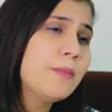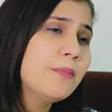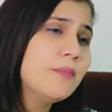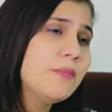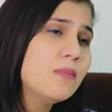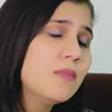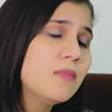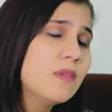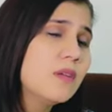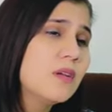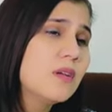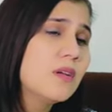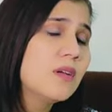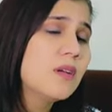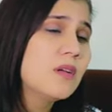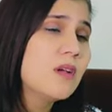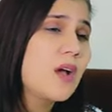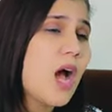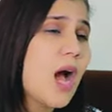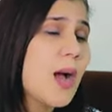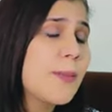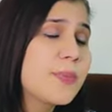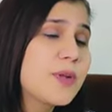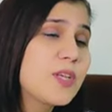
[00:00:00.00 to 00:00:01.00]
मैम
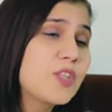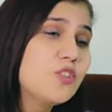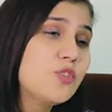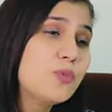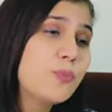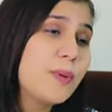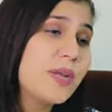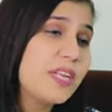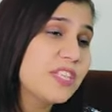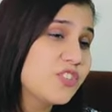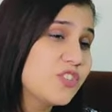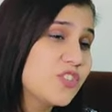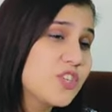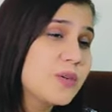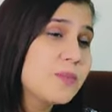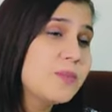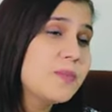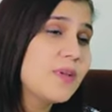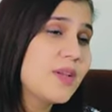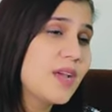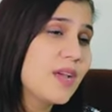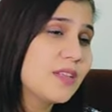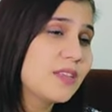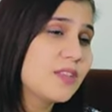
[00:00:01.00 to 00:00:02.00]
आपकी तो
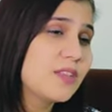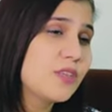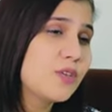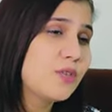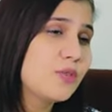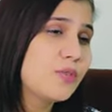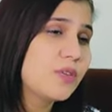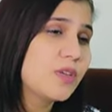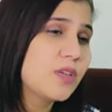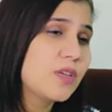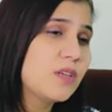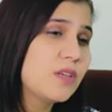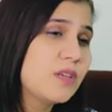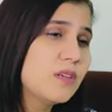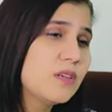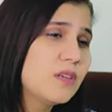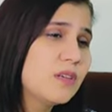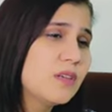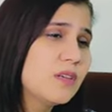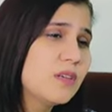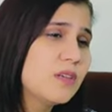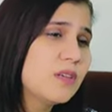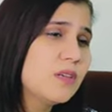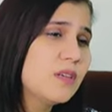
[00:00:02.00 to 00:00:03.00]
पेंशन भी आती होगी
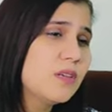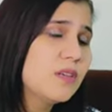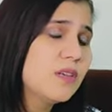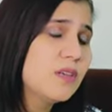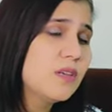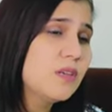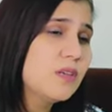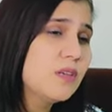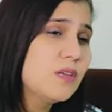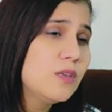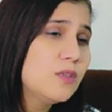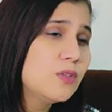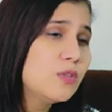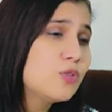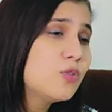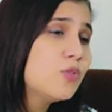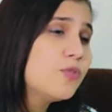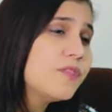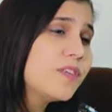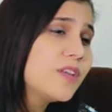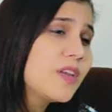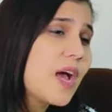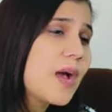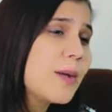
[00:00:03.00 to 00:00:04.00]

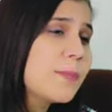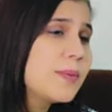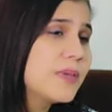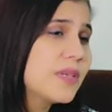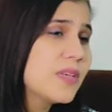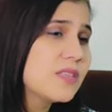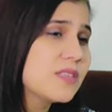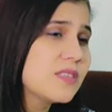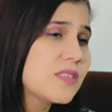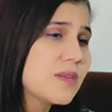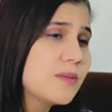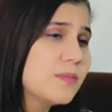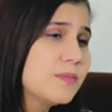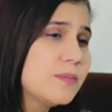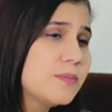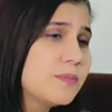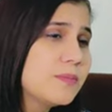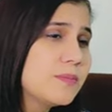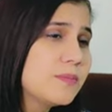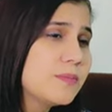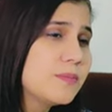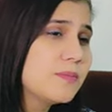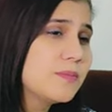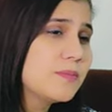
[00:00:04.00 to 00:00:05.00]
तो फिर आप ये
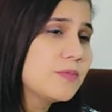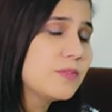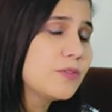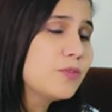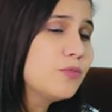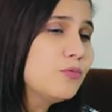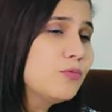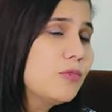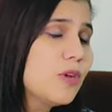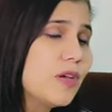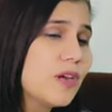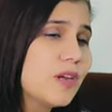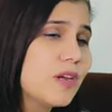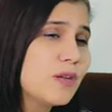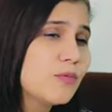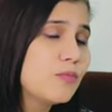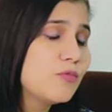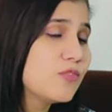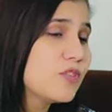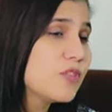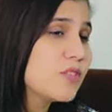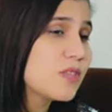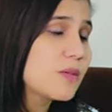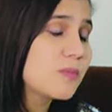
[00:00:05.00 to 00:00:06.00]
सब क्यों कर
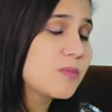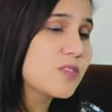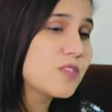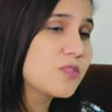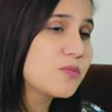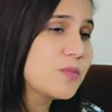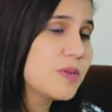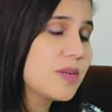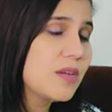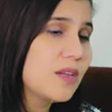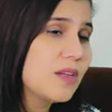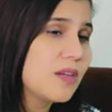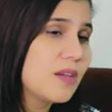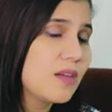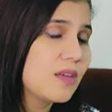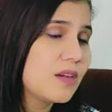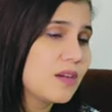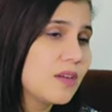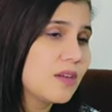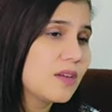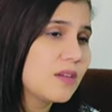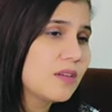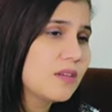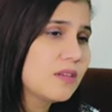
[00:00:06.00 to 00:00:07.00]
रहे हैं मुझे समझ में नहीं
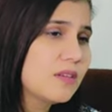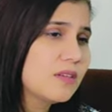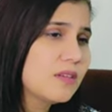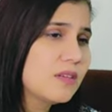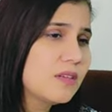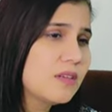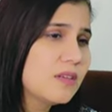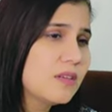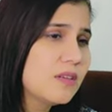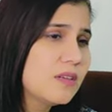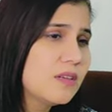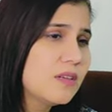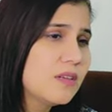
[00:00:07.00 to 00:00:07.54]
आ रहा है